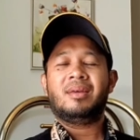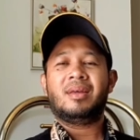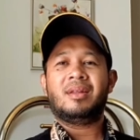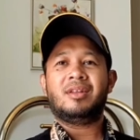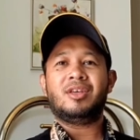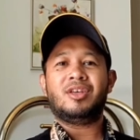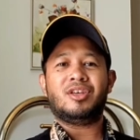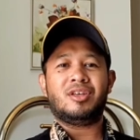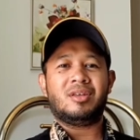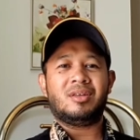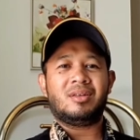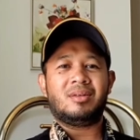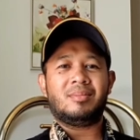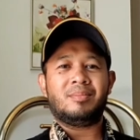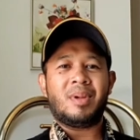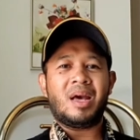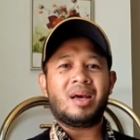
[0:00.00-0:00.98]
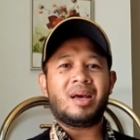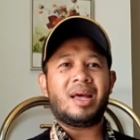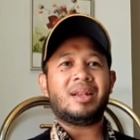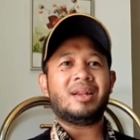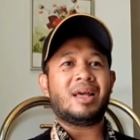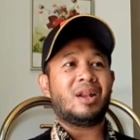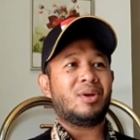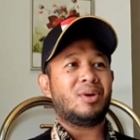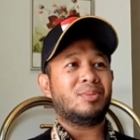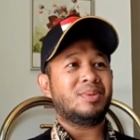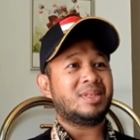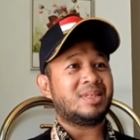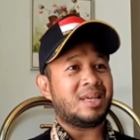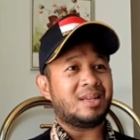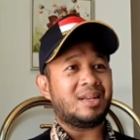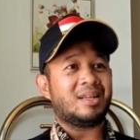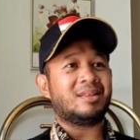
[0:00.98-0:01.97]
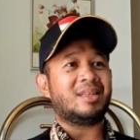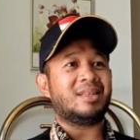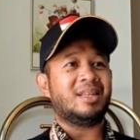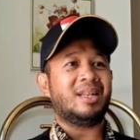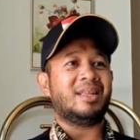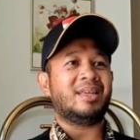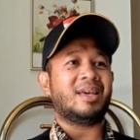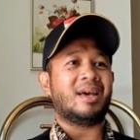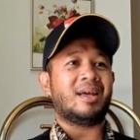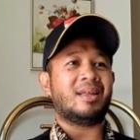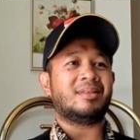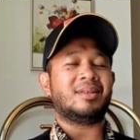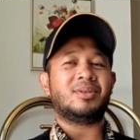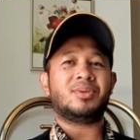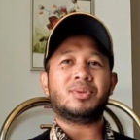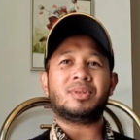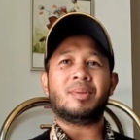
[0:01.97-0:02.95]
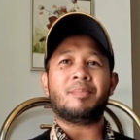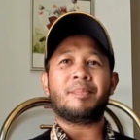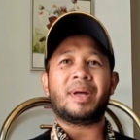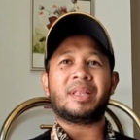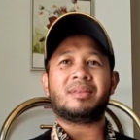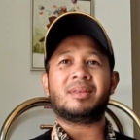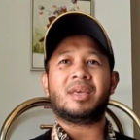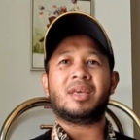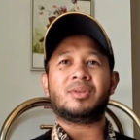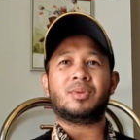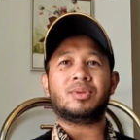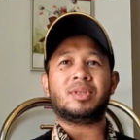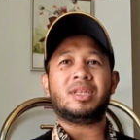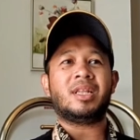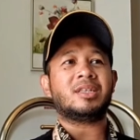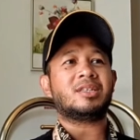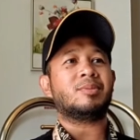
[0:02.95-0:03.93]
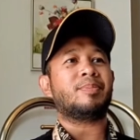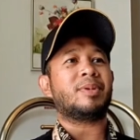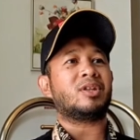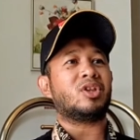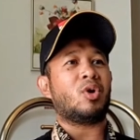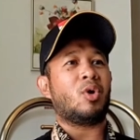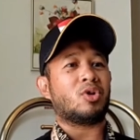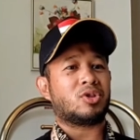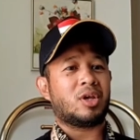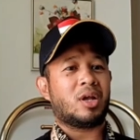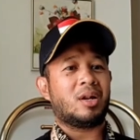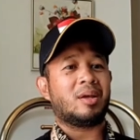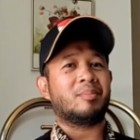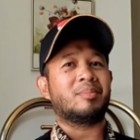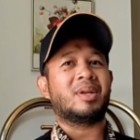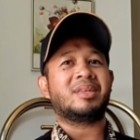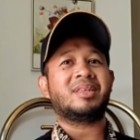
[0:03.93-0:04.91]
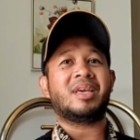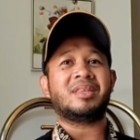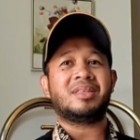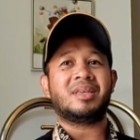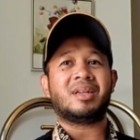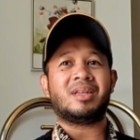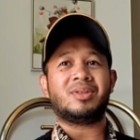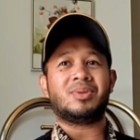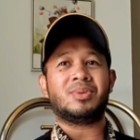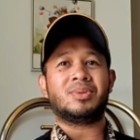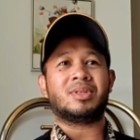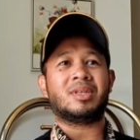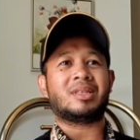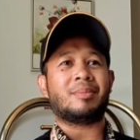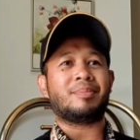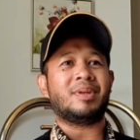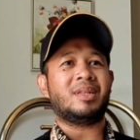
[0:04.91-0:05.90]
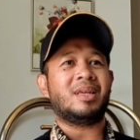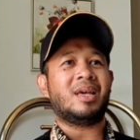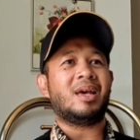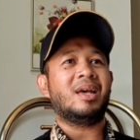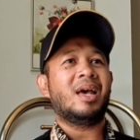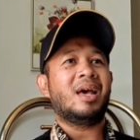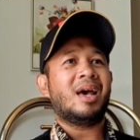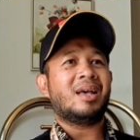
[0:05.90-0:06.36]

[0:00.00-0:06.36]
Jadi bahkan kalau bisa nanti dilihat itu tempatnya itu tidak seperti hotel yang berjejer itu tetapi dia